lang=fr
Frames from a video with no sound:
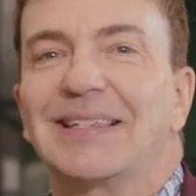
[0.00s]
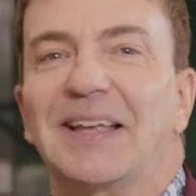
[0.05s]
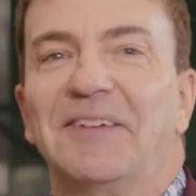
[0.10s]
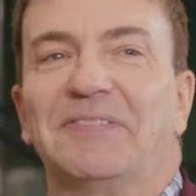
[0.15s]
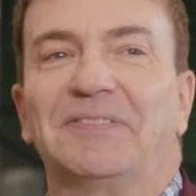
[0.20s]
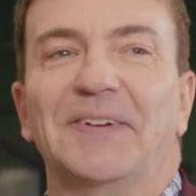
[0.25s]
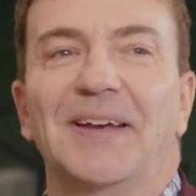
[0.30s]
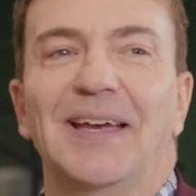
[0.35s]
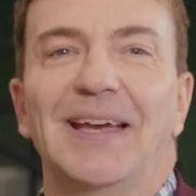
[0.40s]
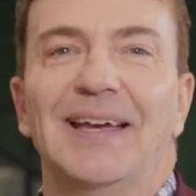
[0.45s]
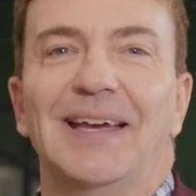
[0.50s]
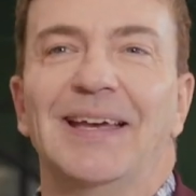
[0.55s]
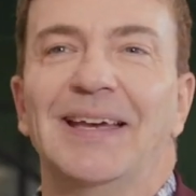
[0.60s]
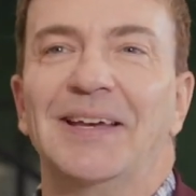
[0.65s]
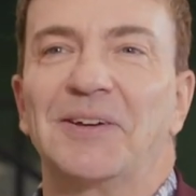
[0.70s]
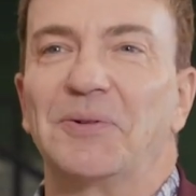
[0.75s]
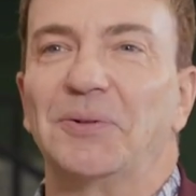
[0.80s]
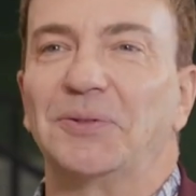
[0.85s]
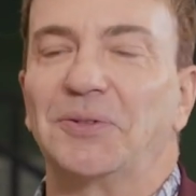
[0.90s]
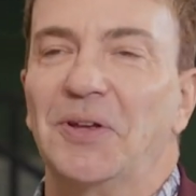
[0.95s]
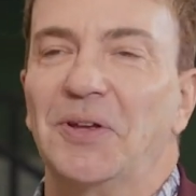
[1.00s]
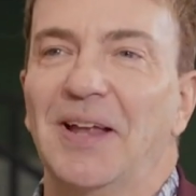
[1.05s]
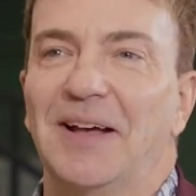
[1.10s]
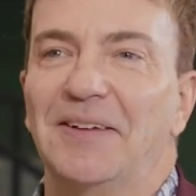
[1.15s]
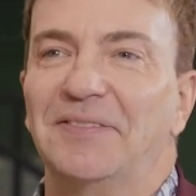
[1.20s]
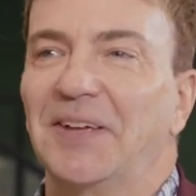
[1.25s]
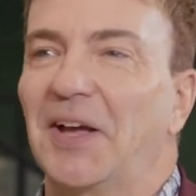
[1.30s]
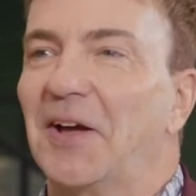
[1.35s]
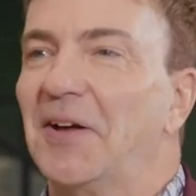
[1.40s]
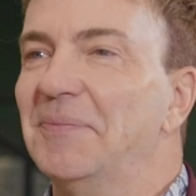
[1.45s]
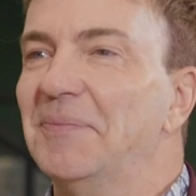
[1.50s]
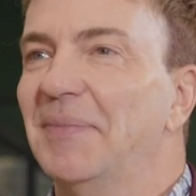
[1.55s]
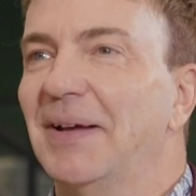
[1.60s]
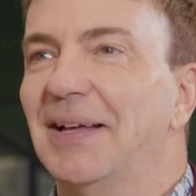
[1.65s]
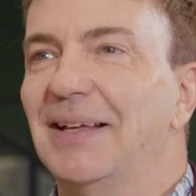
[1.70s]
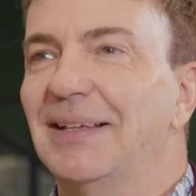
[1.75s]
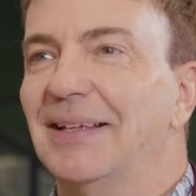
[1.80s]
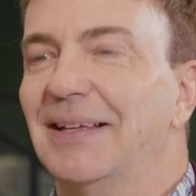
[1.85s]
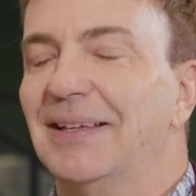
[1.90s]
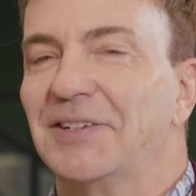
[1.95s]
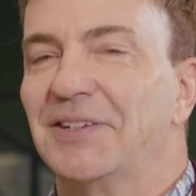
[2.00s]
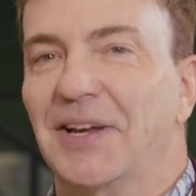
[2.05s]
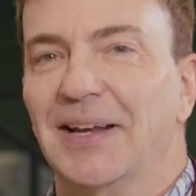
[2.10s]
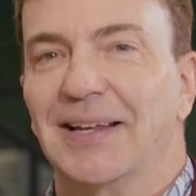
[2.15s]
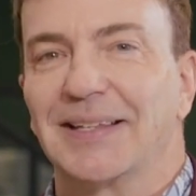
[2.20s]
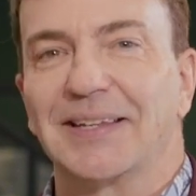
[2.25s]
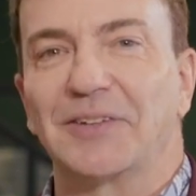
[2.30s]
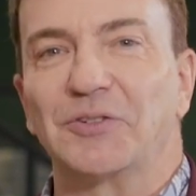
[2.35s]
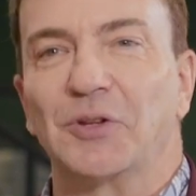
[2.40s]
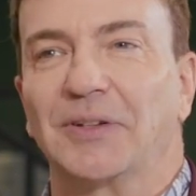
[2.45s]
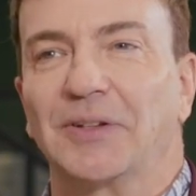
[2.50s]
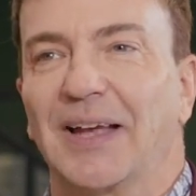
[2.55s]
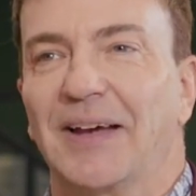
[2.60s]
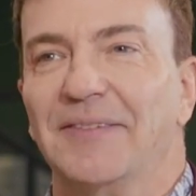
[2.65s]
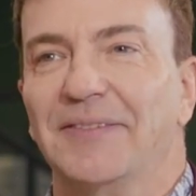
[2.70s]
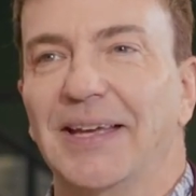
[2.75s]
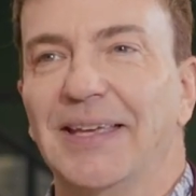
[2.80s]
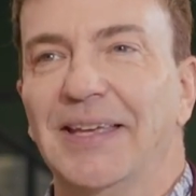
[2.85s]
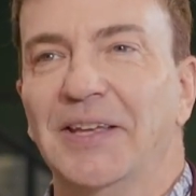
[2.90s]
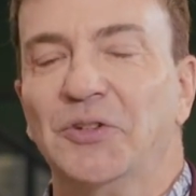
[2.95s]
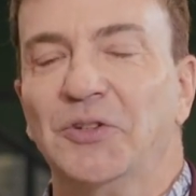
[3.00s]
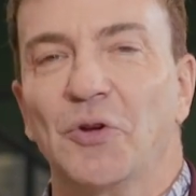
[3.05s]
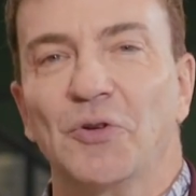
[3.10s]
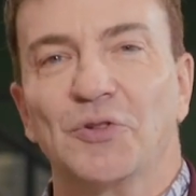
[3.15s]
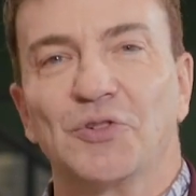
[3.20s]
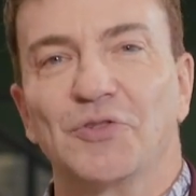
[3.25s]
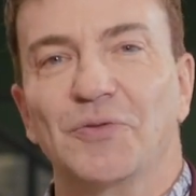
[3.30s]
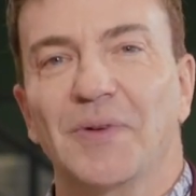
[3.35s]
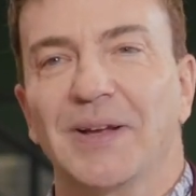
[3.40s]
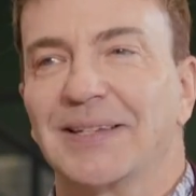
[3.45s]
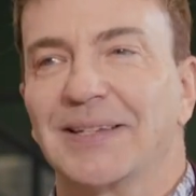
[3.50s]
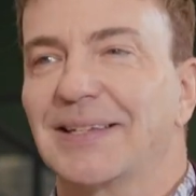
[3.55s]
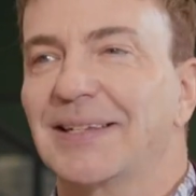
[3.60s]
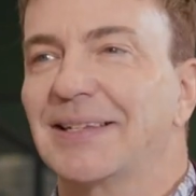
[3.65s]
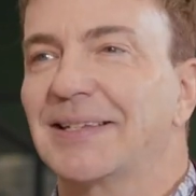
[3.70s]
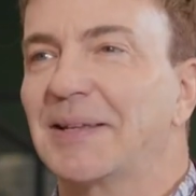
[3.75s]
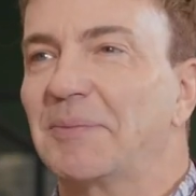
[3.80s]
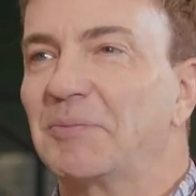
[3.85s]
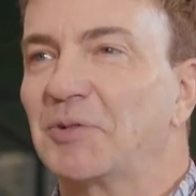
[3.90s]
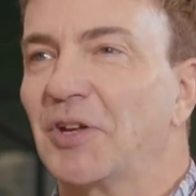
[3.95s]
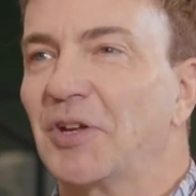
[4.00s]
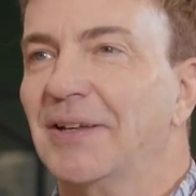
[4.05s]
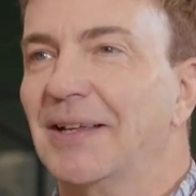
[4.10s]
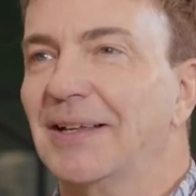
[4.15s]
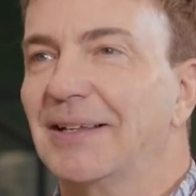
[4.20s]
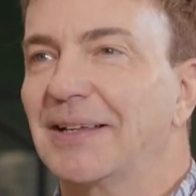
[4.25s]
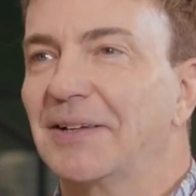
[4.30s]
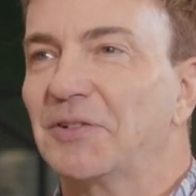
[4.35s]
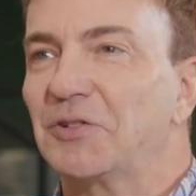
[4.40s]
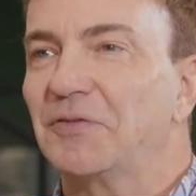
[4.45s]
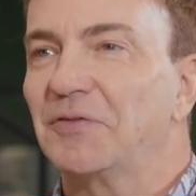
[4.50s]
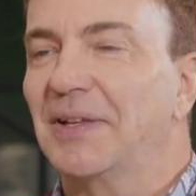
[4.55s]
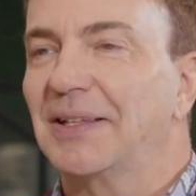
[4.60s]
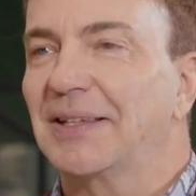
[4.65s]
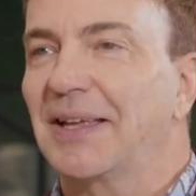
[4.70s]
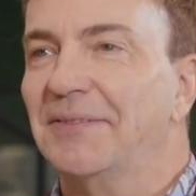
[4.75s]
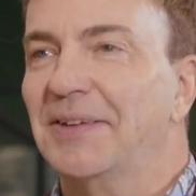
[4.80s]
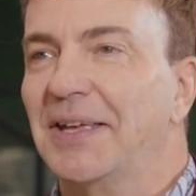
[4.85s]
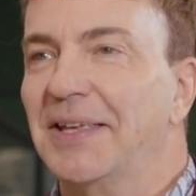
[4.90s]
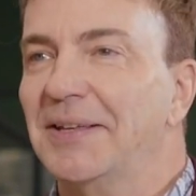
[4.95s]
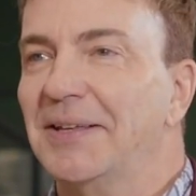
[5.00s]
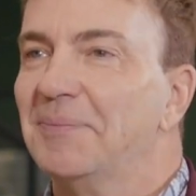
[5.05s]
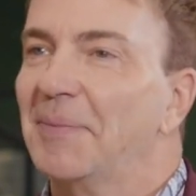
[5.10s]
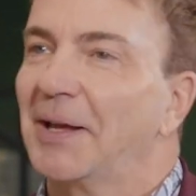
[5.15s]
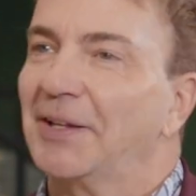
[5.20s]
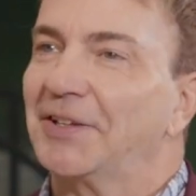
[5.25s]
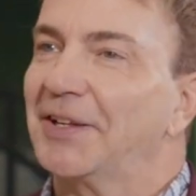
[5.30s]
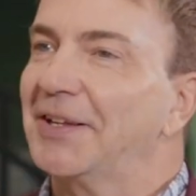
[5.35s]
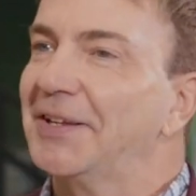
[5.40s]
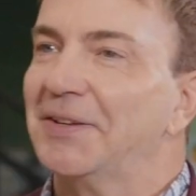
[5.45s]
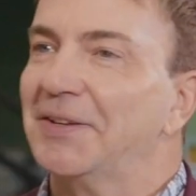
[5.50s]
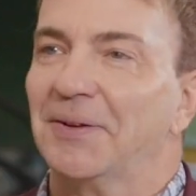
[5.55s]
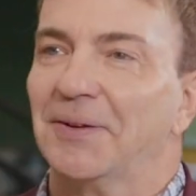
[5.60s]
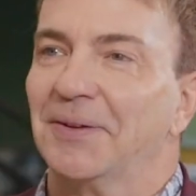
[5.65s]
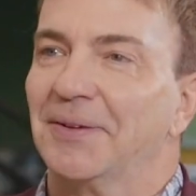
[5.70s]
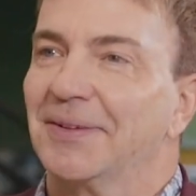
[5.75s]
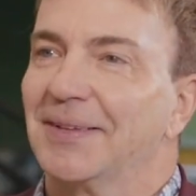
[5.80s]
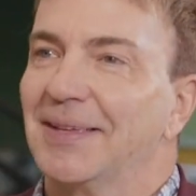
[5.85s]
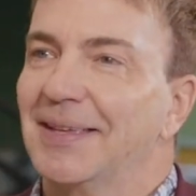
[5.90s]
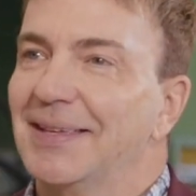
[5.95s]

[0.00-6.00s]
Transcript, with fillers: Ça fait, écoute, un environnement, j'allais dire, de travail et de jeu assez exceptionnel. Quand tu viens travailler le matin, euh,